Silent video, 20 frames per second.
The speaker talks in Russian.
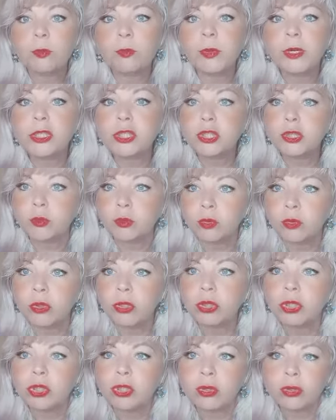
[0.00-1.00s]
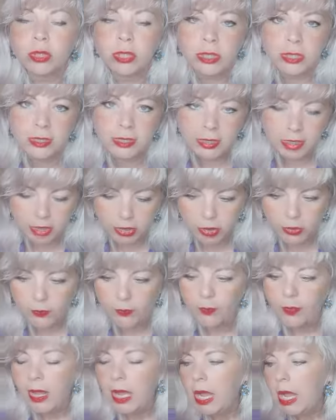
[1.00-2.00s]
Почему и что это значит?
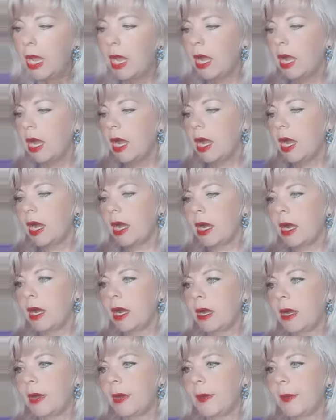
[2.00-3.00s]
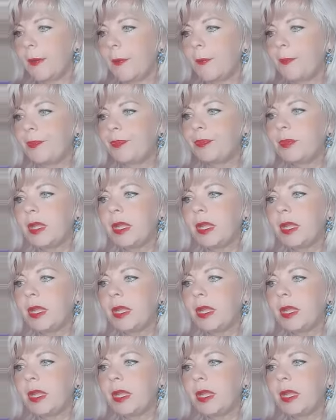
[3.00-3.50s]
Э,